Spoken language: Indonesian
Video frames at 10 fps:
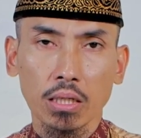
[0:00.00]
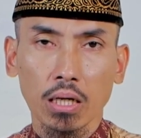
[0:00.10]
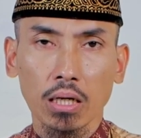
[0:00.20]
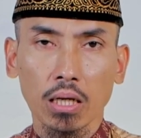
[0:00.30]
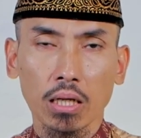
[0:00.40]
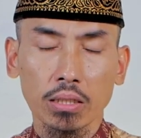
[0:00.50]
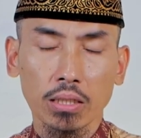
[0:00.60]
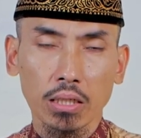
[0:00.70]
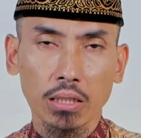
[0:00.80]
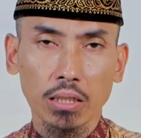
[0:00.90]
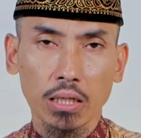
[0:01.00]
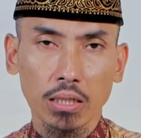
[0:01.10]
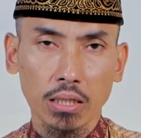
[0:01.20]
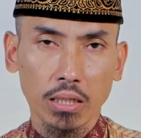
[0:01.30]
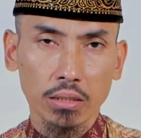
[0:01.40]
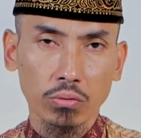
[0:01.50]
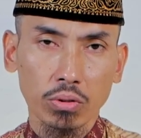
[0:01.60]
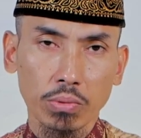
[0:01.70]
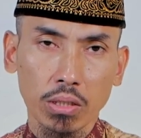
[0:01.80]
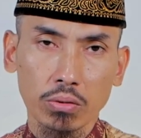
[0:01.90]
hal-hal yang dilarang atau
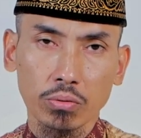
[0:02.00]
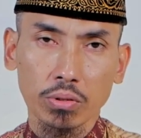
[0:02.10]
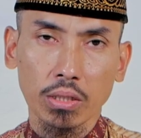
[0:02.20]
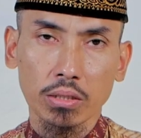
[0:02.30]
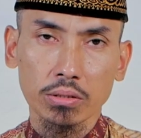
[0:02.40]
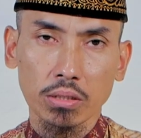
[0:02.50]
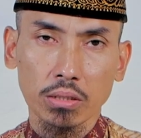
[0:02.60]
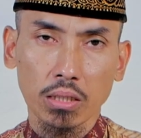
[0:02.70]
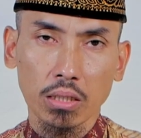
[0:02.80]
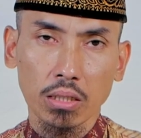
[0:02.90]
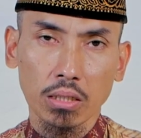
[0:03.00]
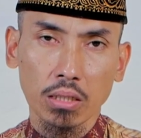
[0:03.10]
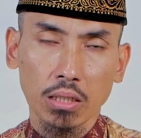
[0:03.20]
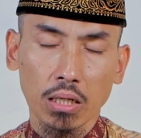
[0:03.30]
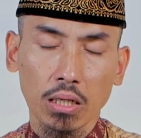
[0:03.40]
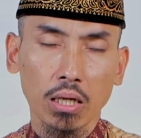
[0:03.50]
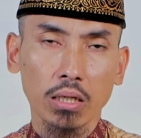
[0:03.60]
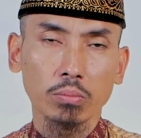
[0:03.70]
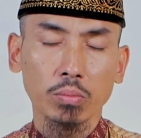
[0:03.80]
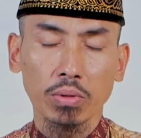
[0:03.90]
dimakruhkan serta hal-hal
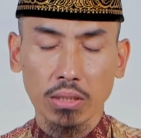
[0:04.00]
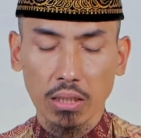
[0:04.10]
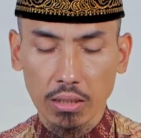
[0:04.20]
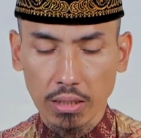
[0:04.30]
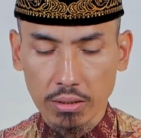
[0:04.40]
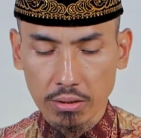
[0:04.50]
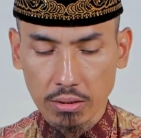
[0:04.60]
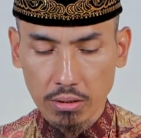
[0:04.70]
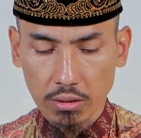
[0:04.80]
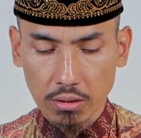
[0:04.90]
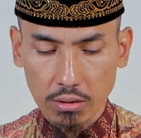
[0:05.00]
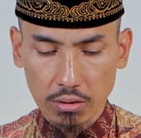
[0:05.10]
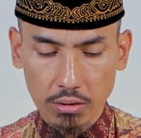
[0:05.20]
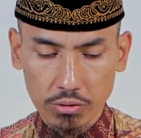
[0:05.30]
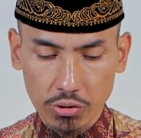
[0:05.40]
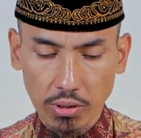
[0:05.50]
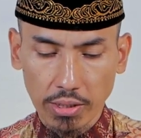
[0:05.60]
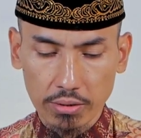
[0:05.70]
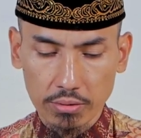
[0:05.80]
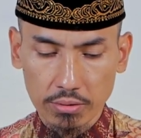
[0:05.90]
yang membatalkan eh,
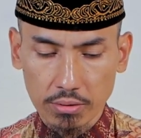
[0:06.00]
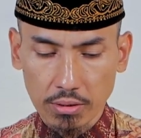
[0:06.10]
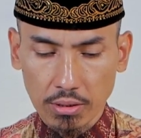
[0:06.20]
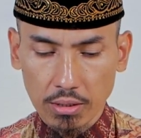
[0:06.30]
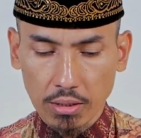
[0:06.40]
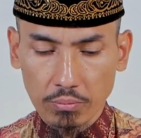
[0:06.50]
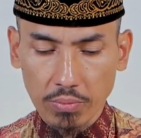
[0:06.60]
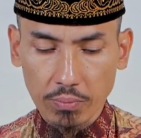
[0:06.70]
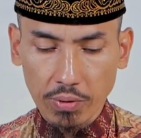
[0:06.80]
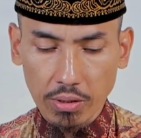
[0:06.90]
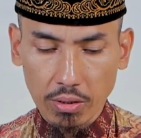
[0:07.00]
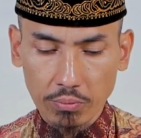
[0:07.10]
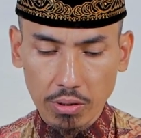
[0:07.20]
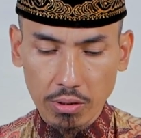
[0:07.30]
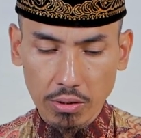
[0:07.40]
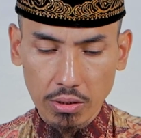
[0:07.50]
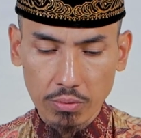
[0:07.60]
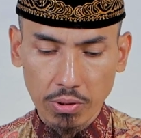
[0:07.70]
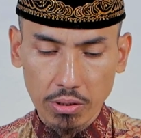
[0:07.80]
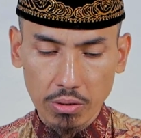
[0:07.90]
sholat baik para hamba Allah
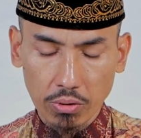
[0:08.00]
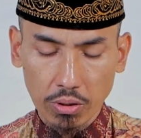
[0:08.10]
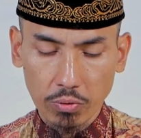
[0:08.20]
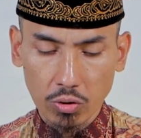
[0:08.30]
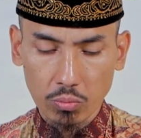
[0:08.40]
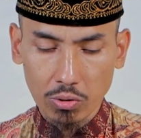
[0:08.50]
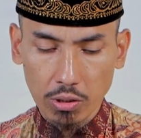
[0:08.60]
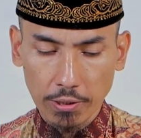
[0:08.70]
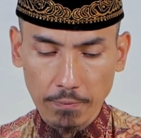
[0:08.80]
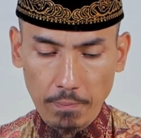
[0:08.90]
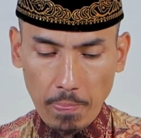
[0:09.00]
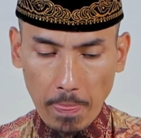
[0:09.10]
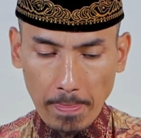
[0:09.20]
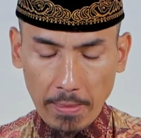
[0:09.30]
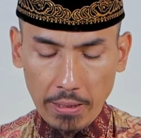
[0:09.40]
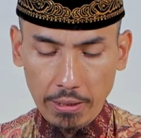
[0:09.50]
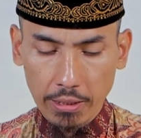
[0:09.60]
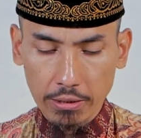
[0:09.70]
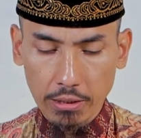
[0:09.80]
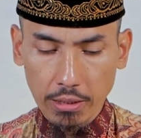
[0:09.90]
rahimani wa rahimakumullah nah
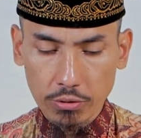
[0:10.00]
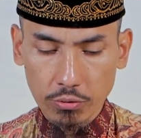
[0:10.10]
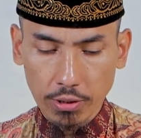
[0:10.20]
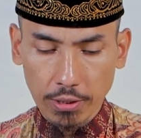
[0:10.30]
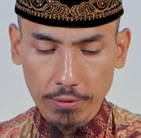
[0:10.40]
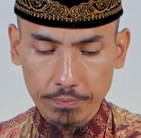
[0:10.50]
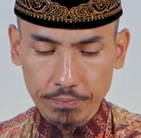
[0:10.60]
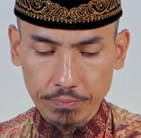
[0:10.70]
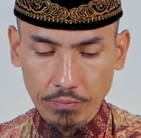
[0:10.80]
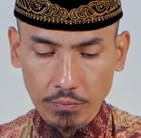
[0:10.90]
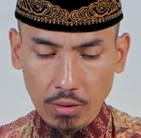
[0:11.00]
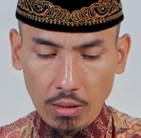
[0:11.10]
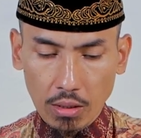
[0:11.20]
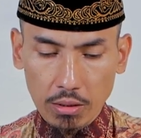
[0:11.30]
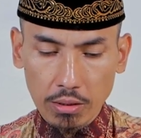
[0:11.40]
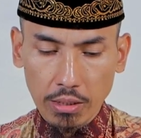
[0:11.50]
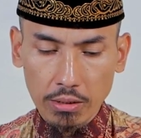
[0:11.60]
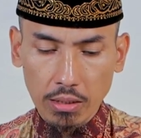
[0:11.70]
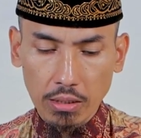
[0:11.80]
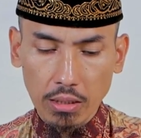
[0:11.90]
kita lanjutkan di
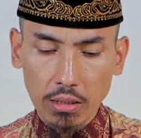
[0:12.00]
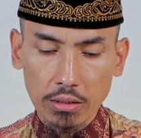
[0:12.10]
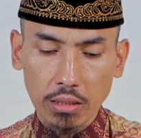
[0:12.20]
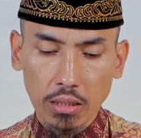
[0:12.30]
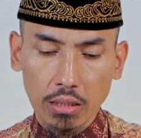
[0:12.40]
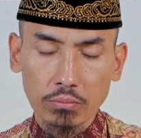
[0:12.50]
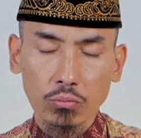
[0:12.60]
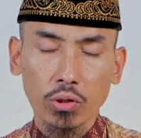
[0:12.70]
antara hal yang